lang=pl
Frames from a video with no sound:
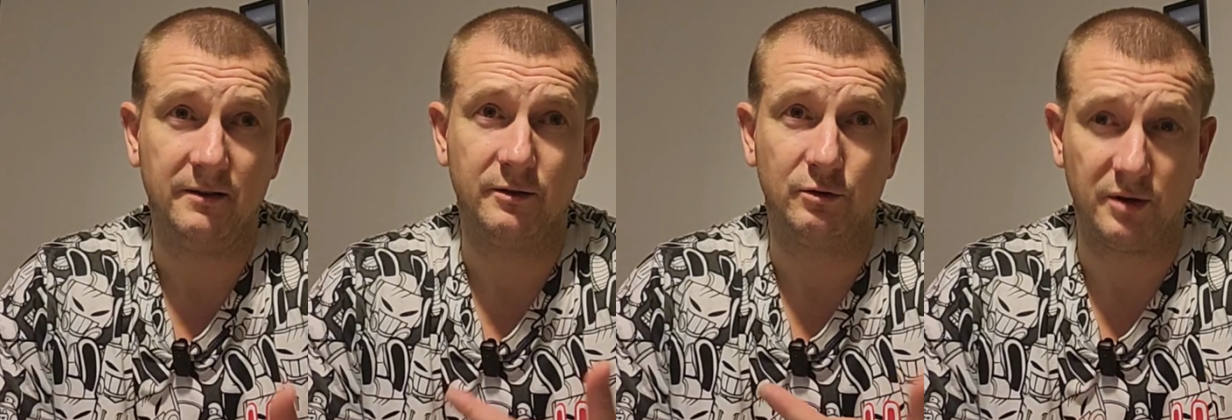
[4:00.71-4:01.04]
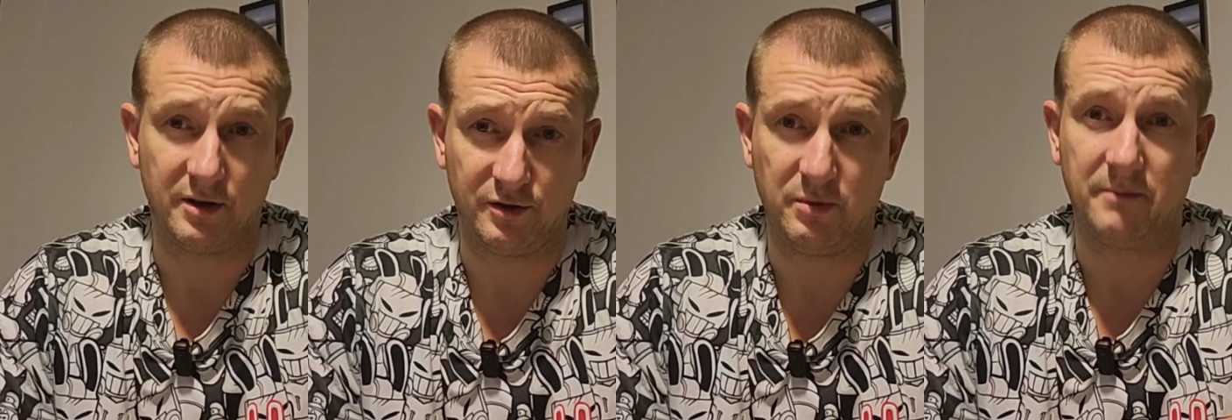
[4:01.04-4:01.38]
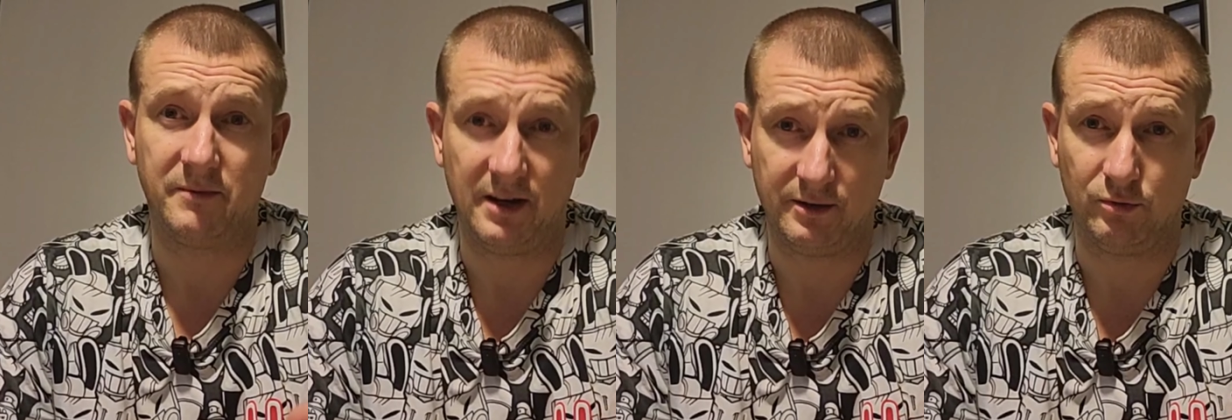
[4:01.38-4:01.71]
które
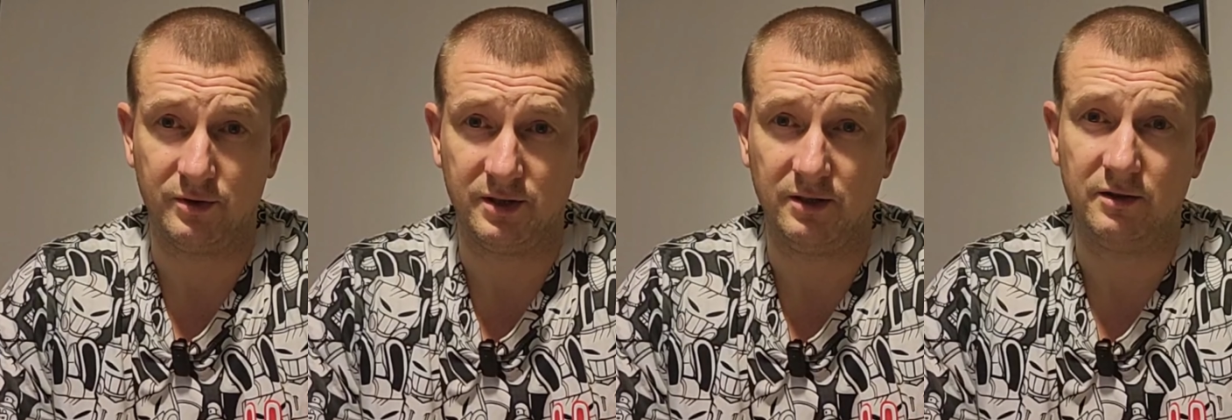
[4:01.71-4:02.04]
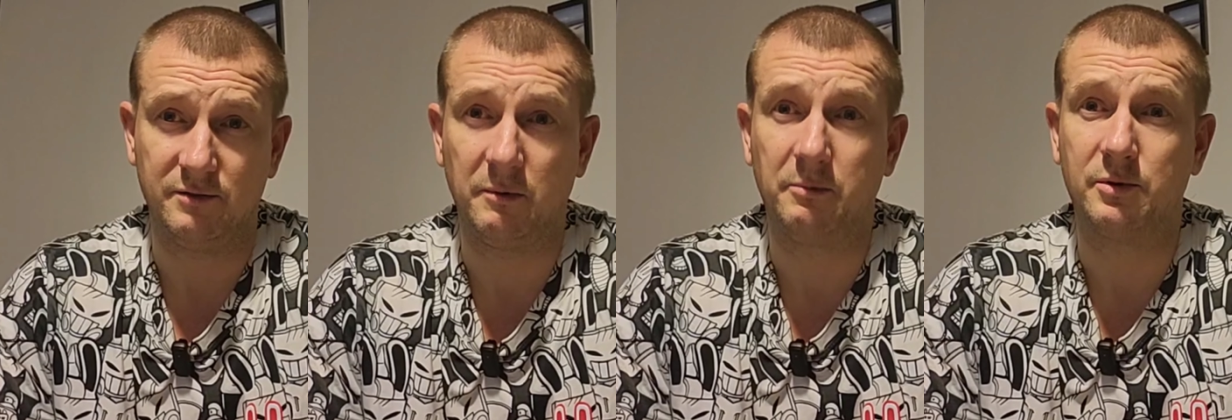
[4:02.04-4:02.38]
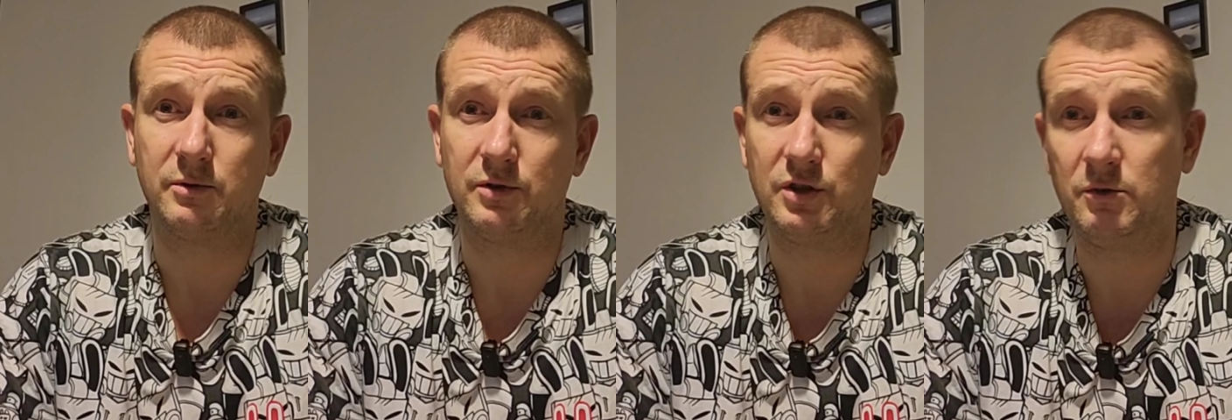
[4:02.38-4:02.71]
zrobiłem na redukcji, to jest po
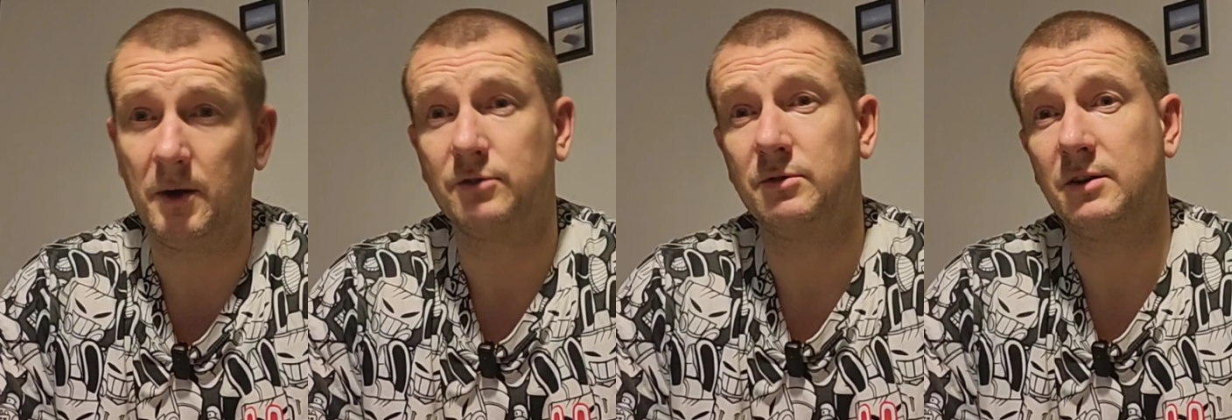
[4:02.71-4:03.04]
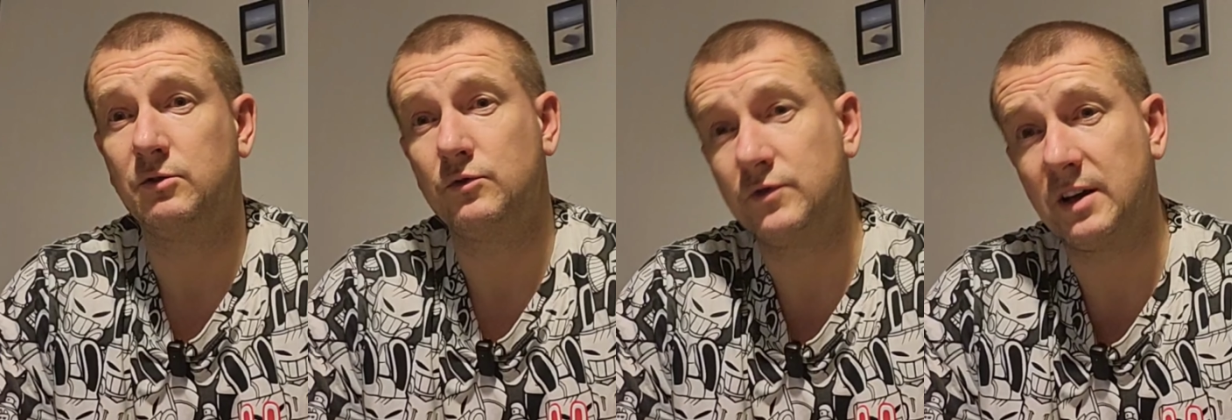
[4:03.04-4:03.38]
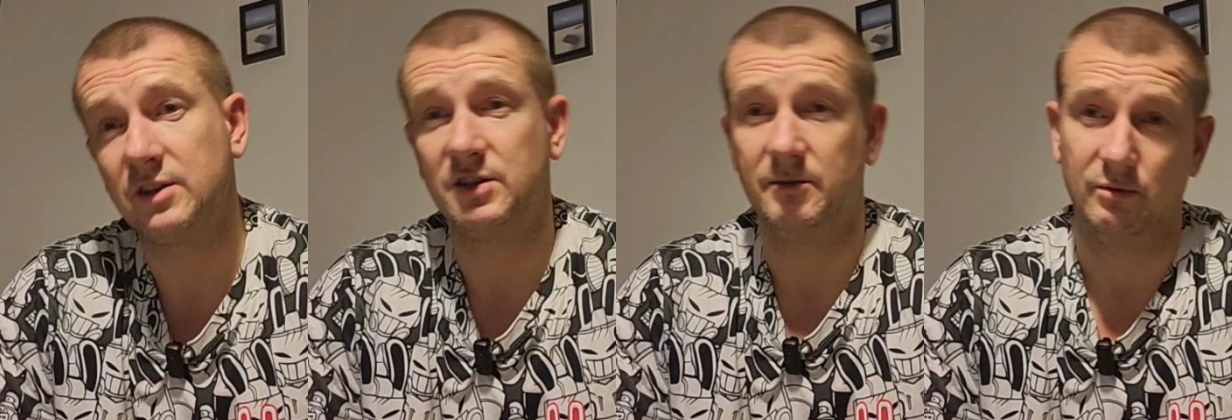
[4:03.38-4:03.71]
prostu siła, która już
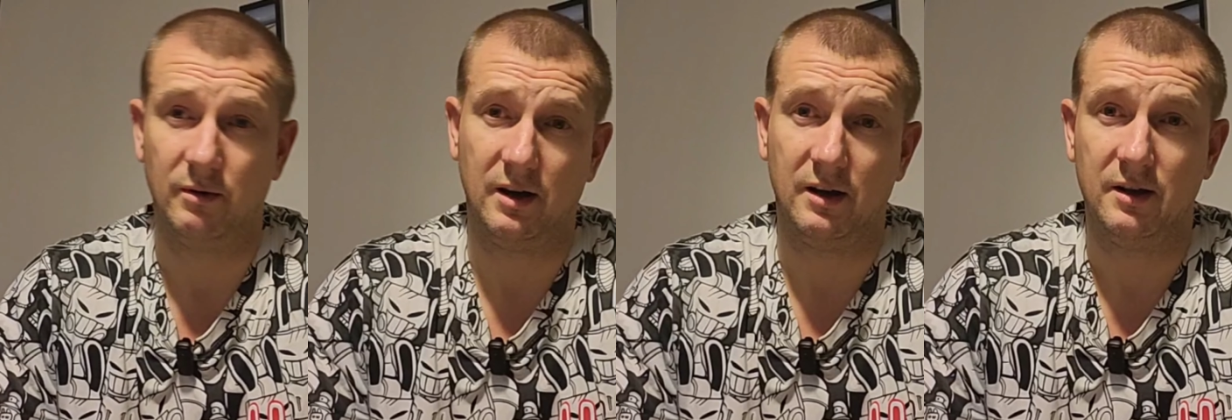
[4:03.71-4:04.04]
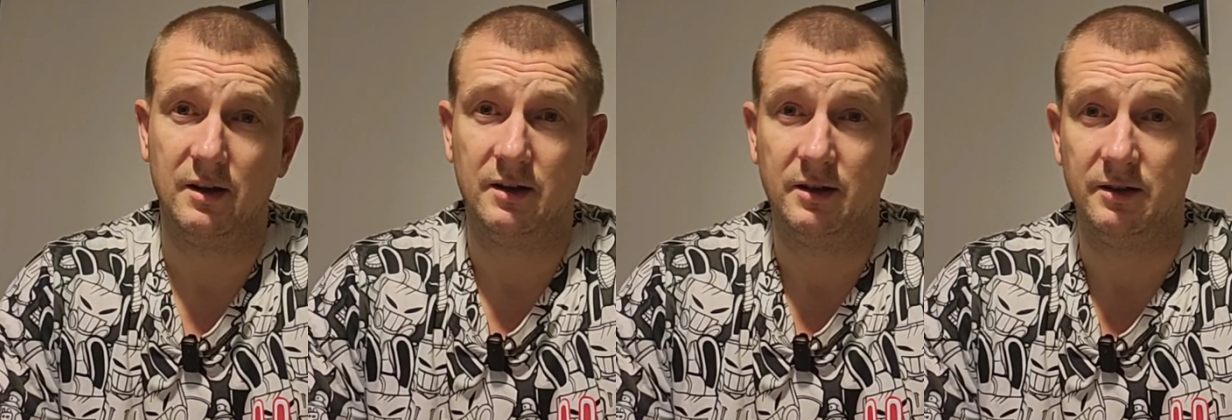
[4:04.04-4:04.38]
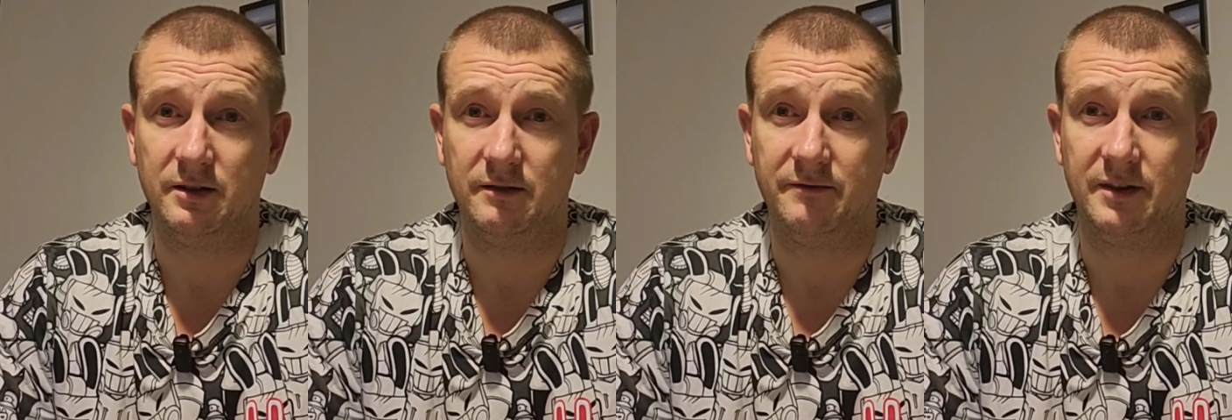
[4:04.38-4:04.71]
wcześniej była
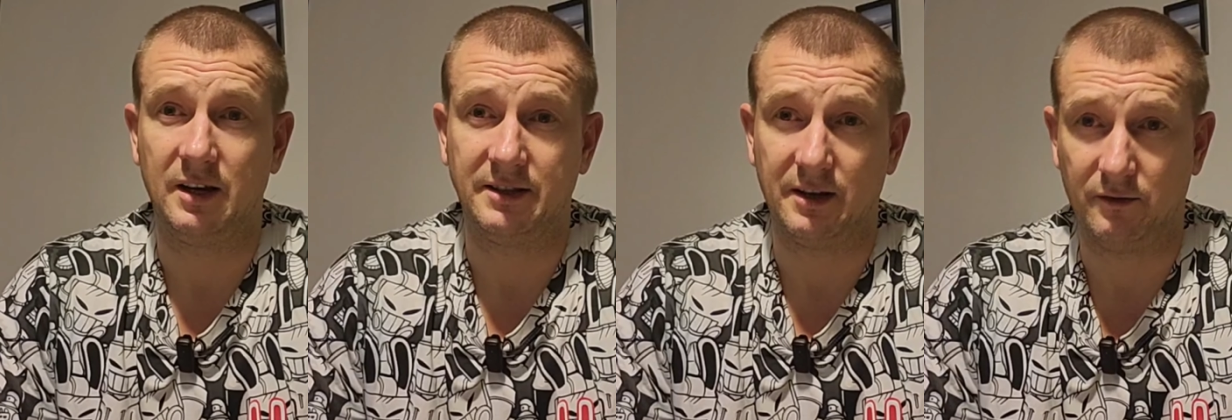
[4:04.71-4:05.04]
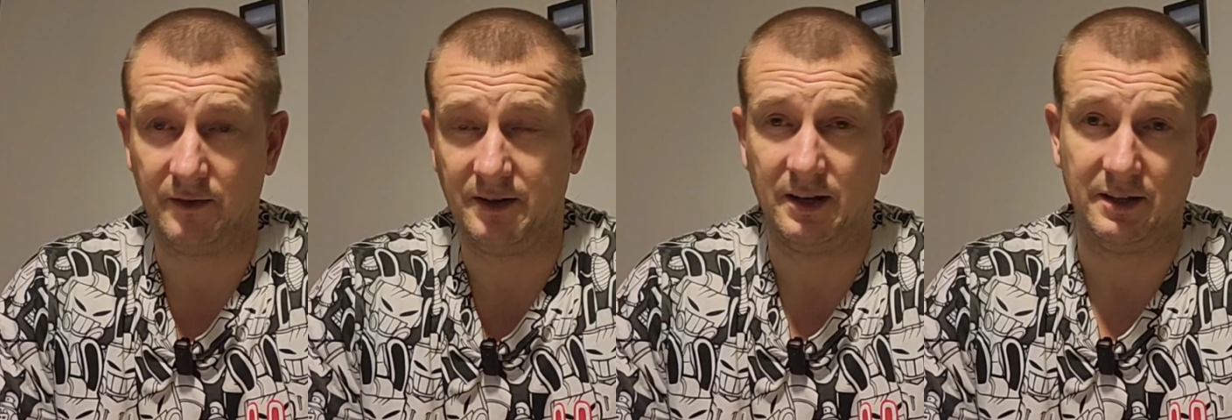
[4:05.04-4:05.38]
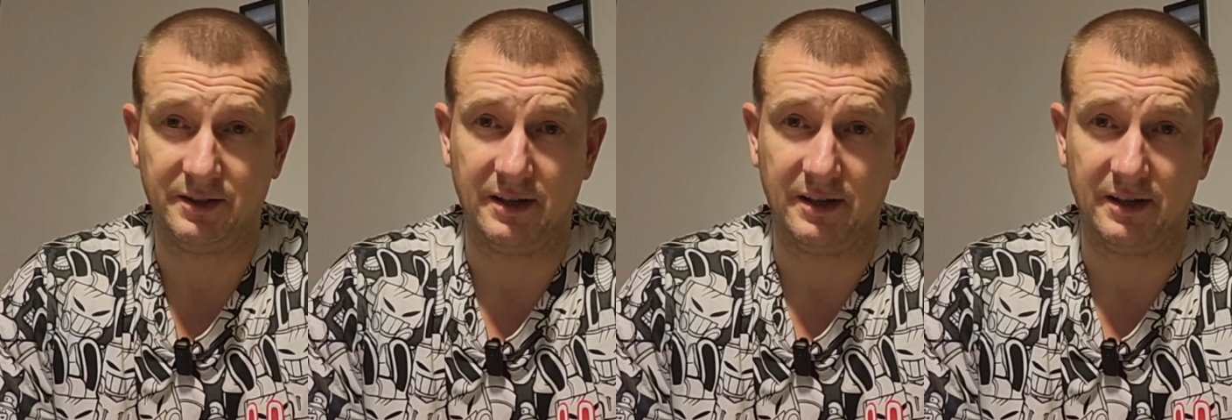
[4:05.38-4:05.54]
e, wygenerowana, a